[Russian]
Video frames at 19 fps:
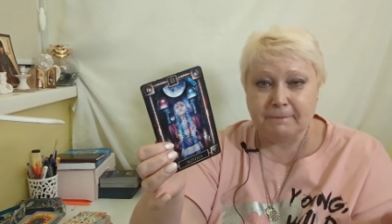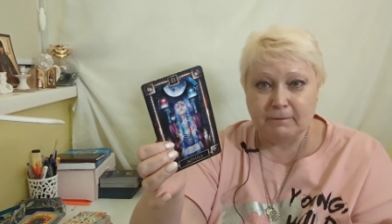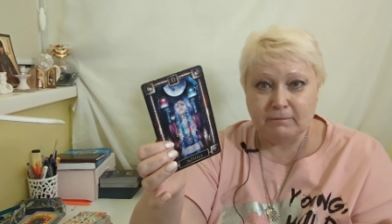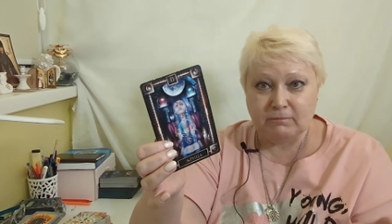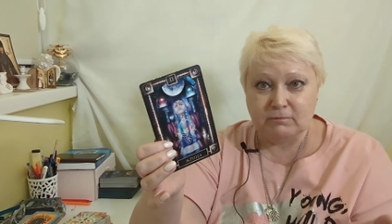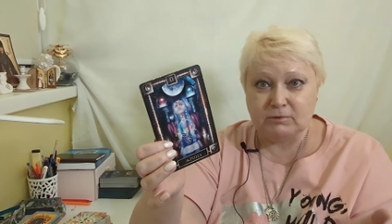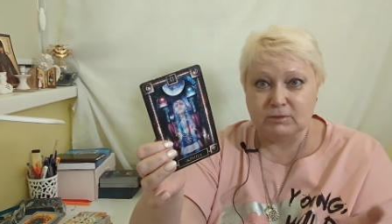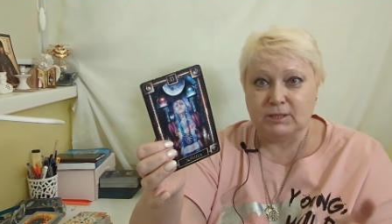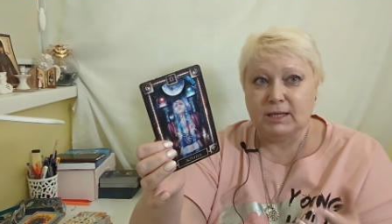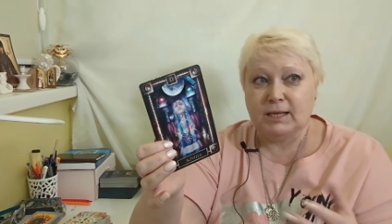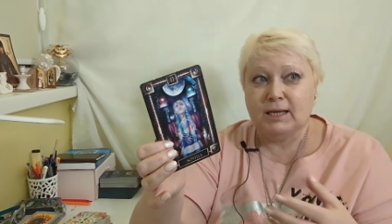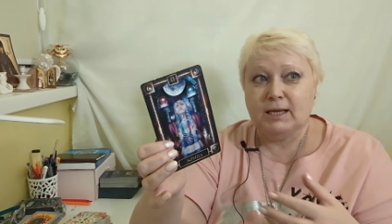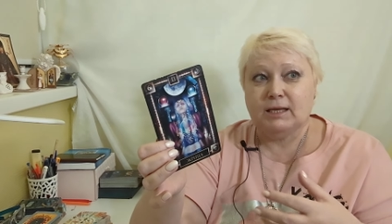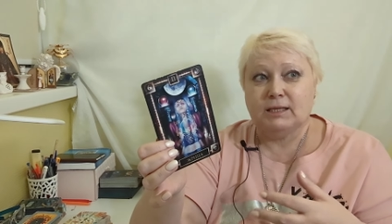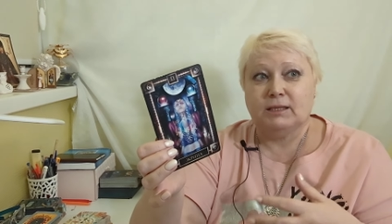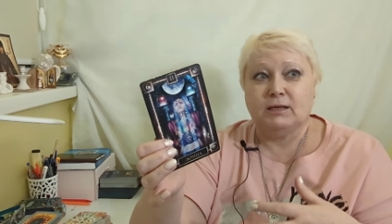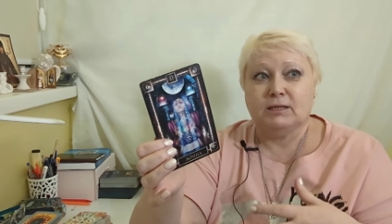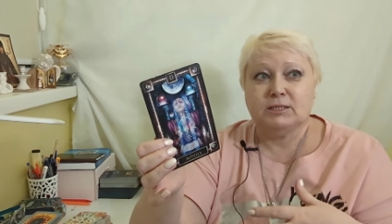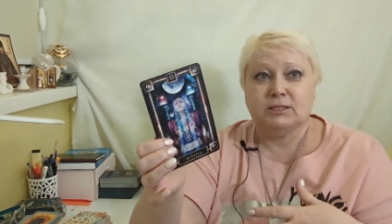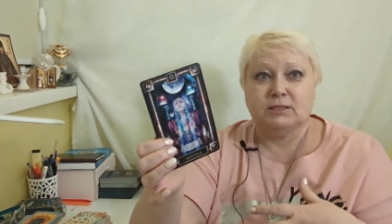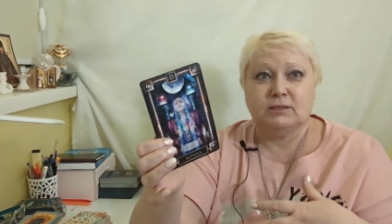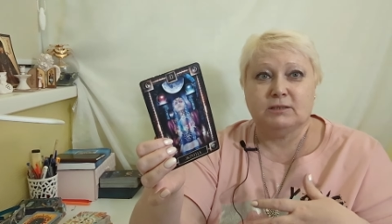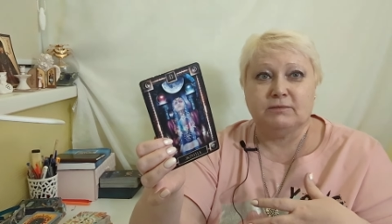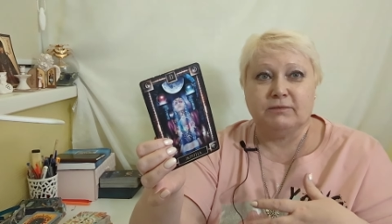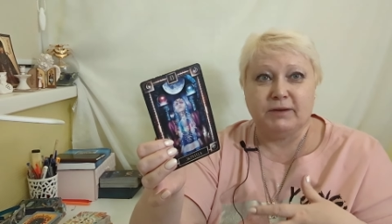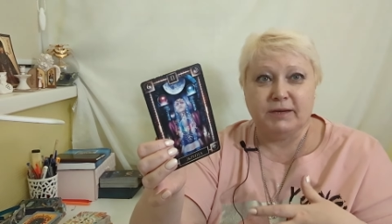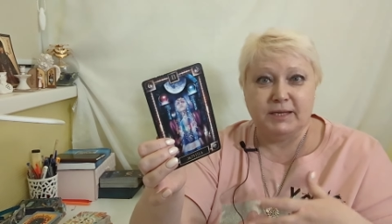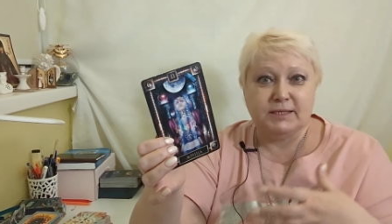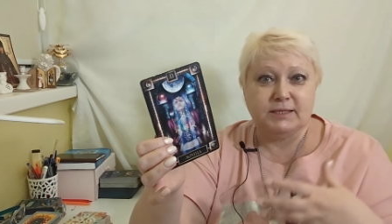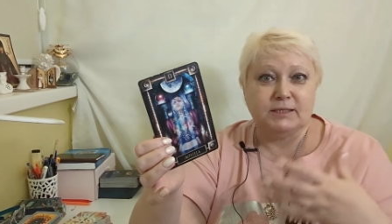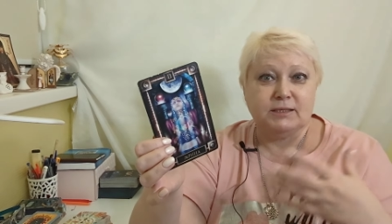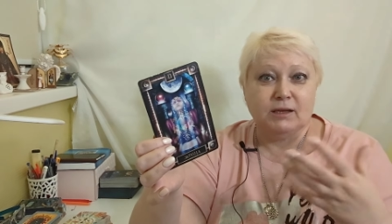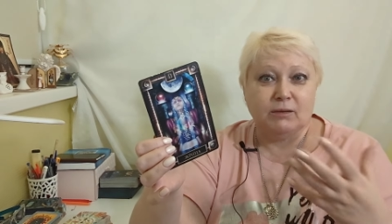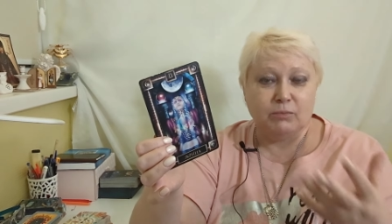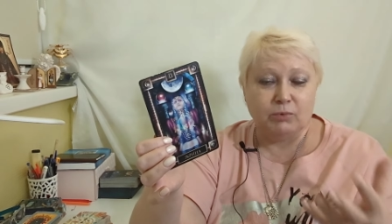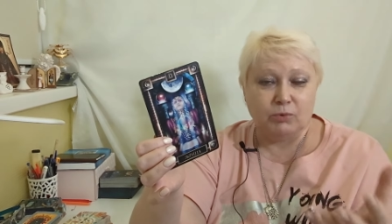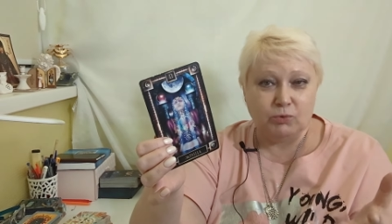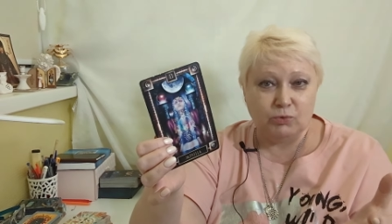Вот. Так что творите
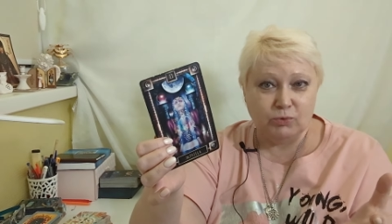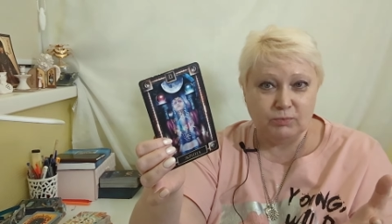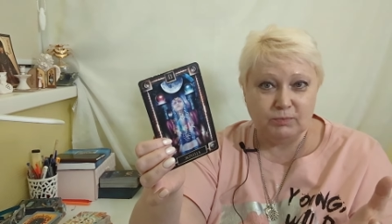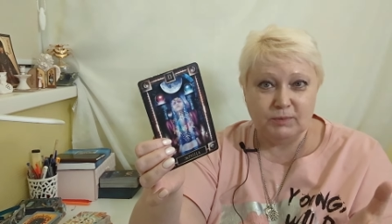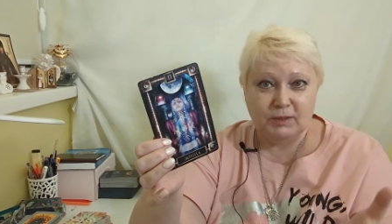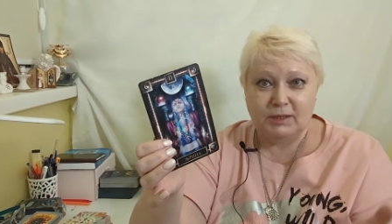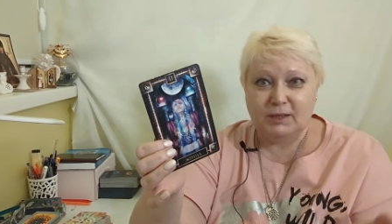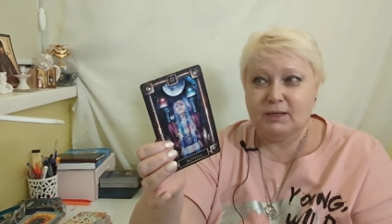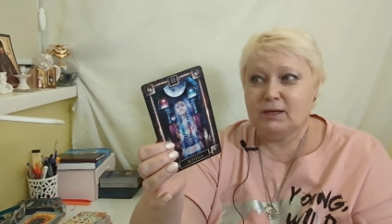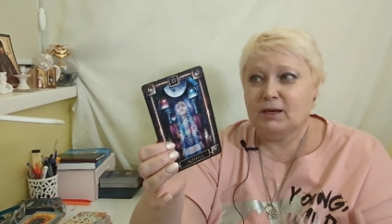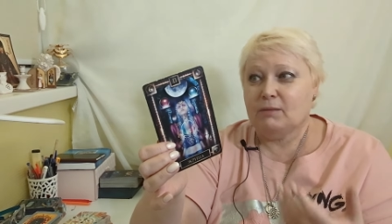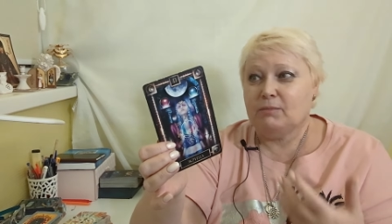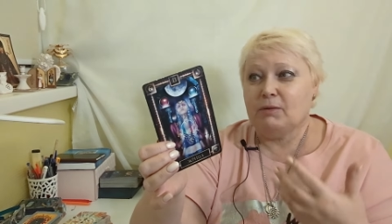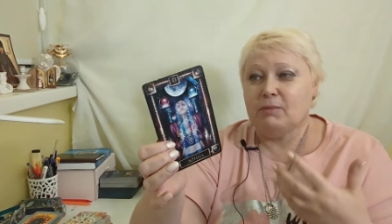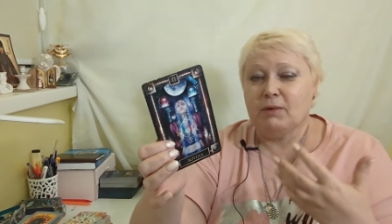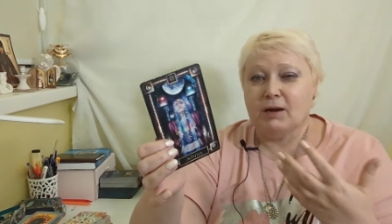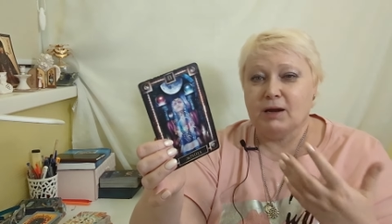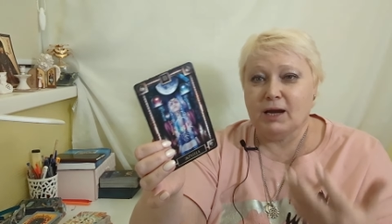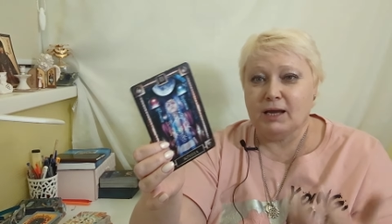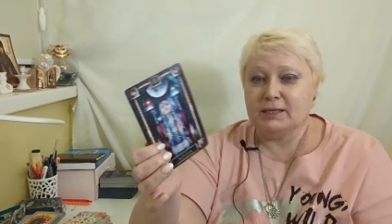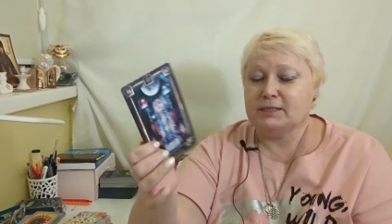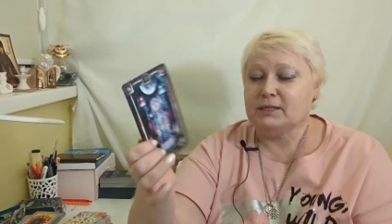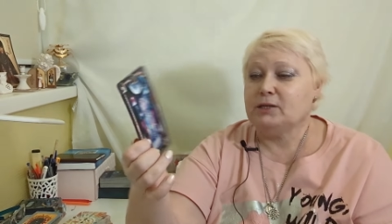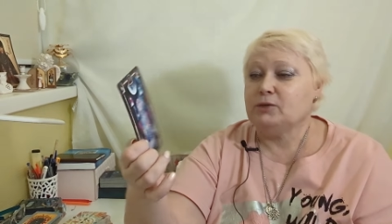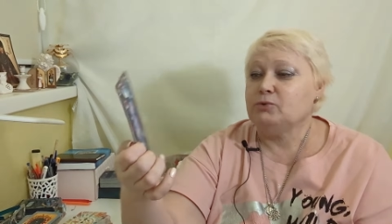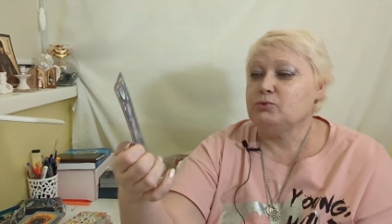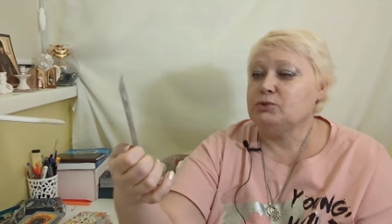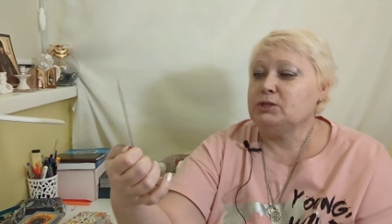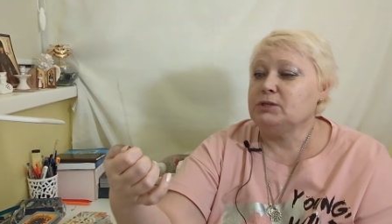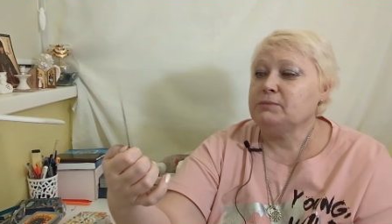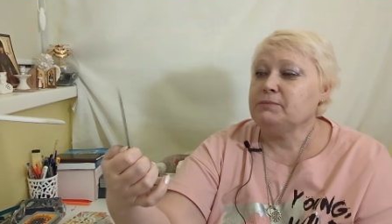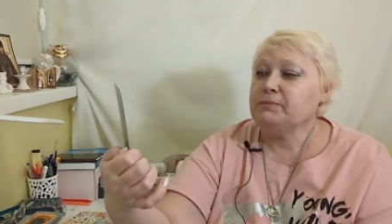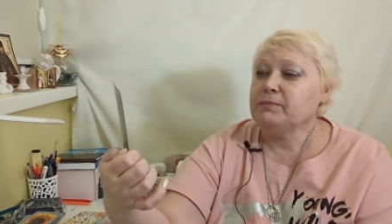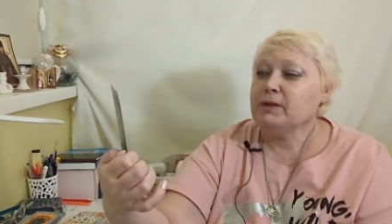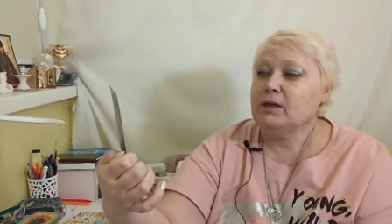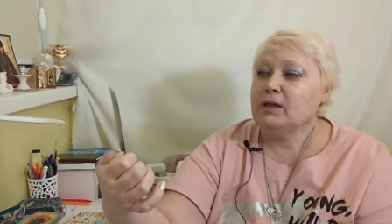добро, помогайте людям.